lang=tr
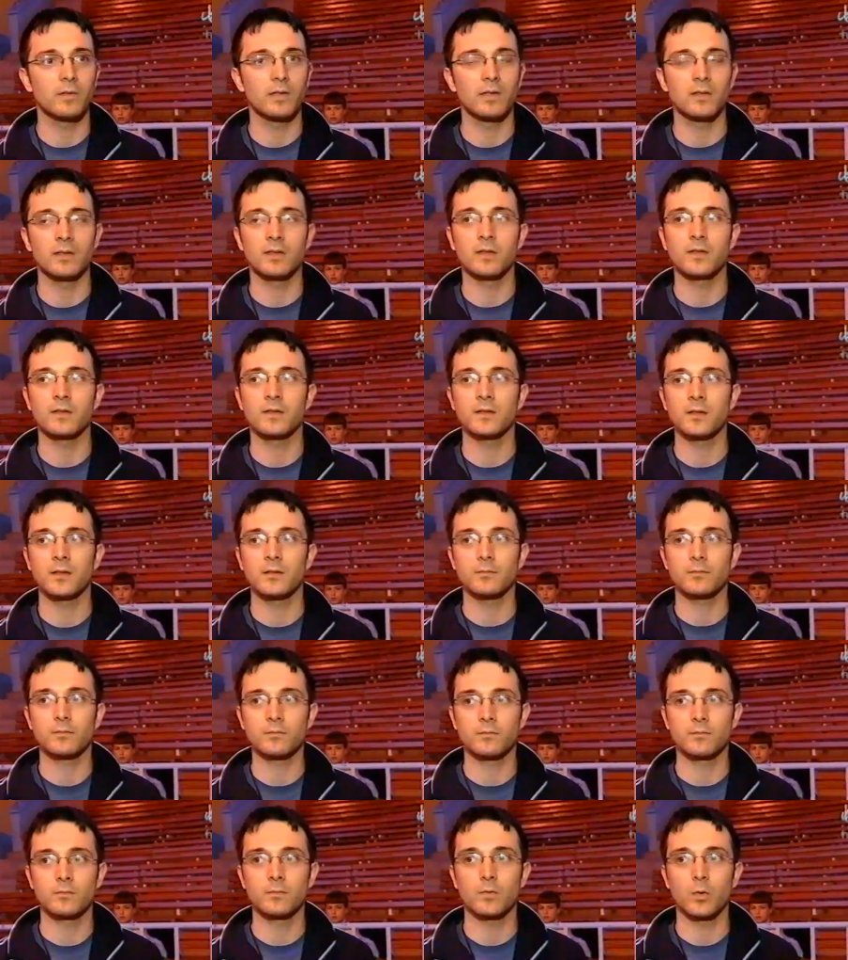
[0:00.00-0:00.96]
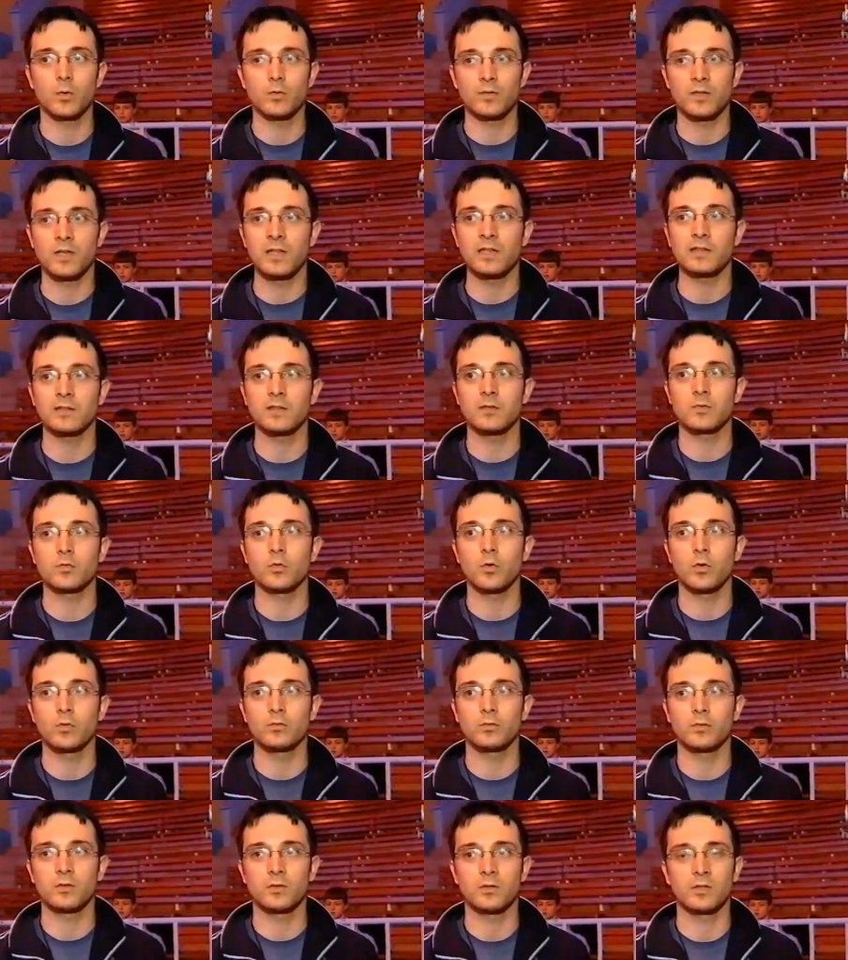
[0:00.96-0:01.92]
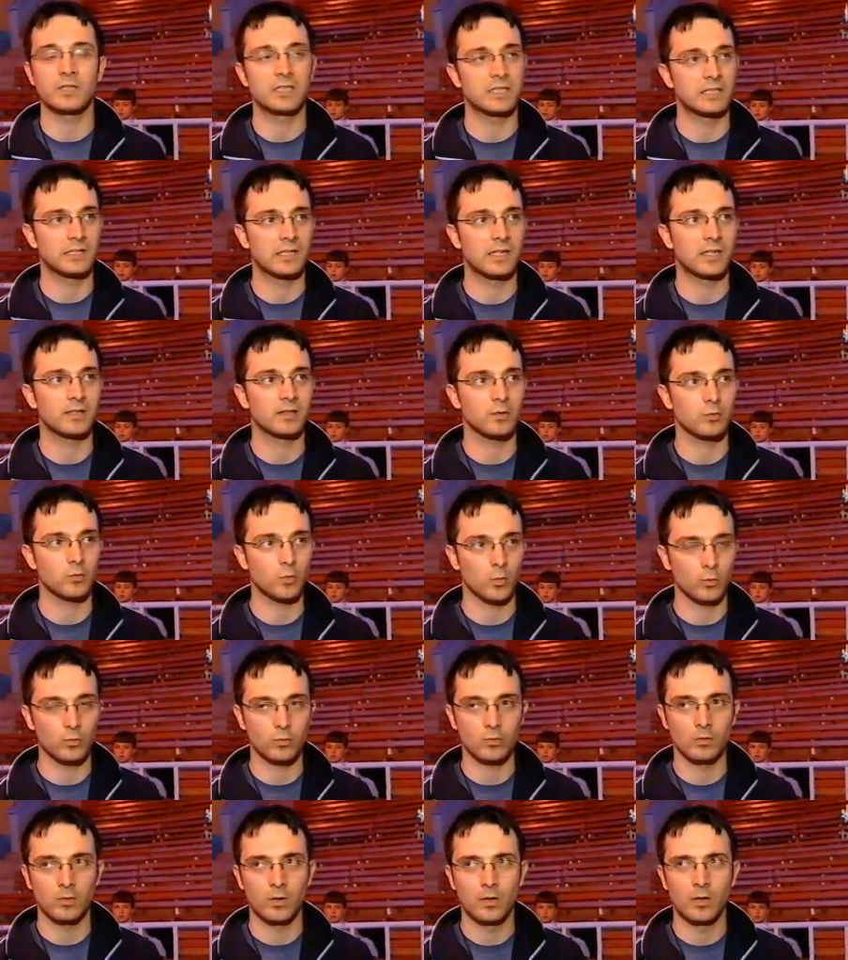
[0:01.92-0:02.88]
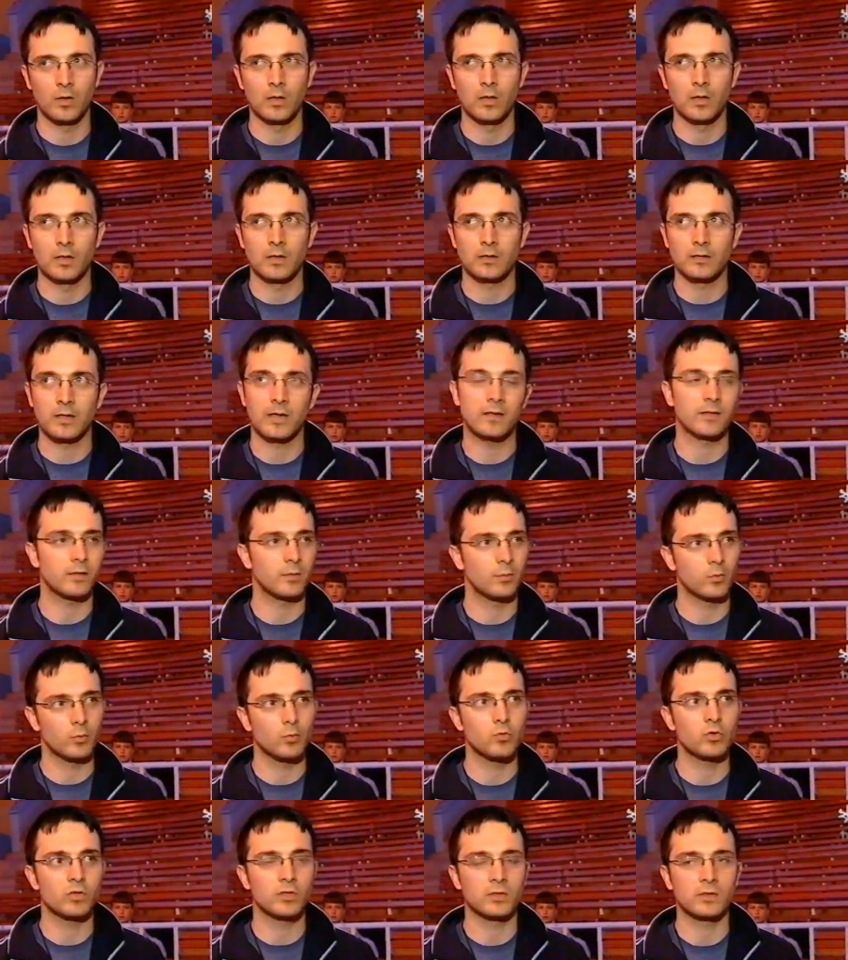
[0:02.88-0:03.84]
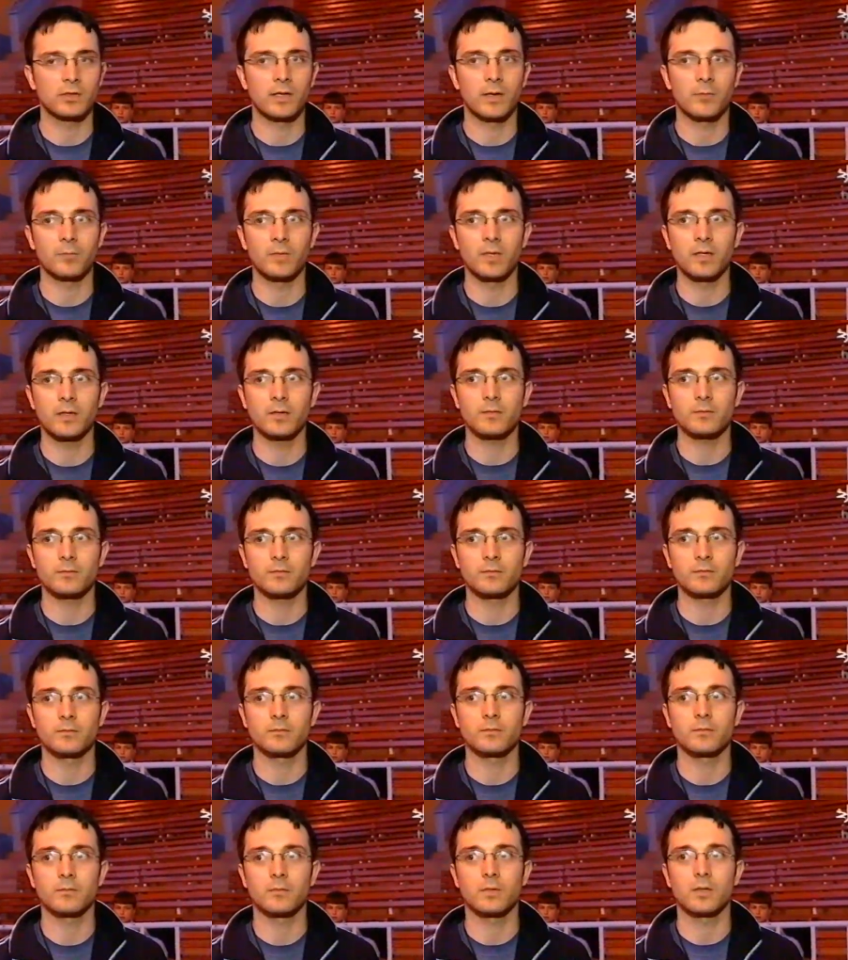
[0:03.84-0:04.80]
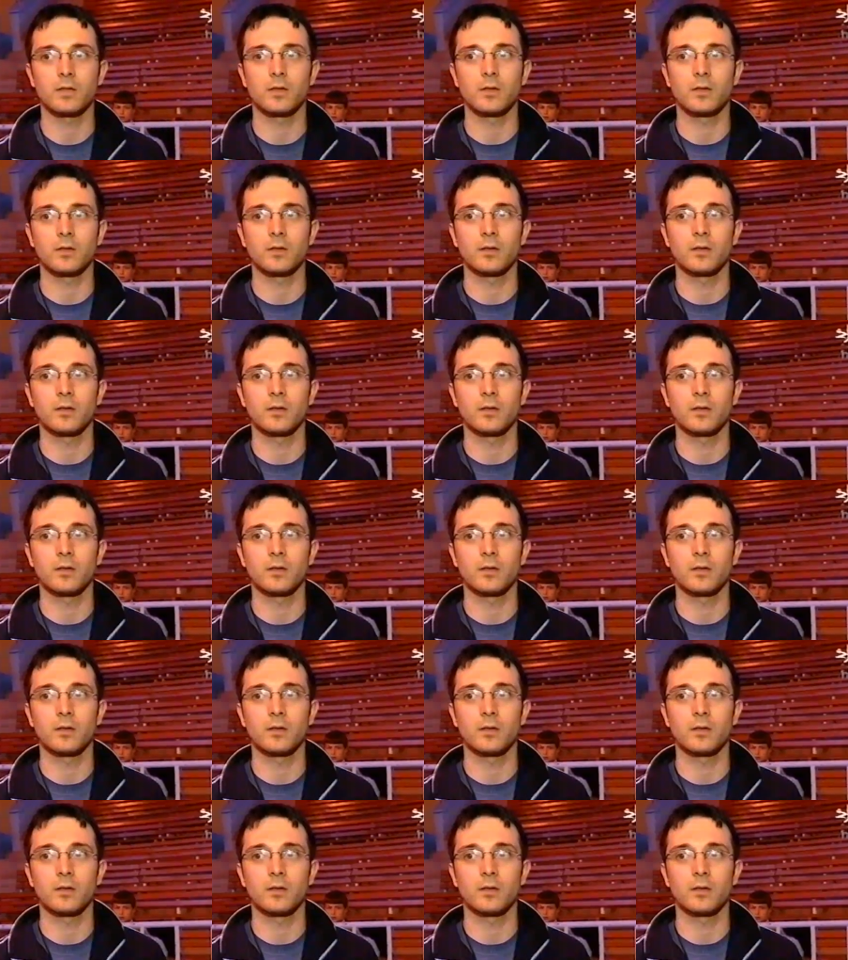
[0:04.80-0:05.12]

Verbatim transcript: Belediyesi özellikle son e, yıllarda, son takribi 3 yıldan beri e,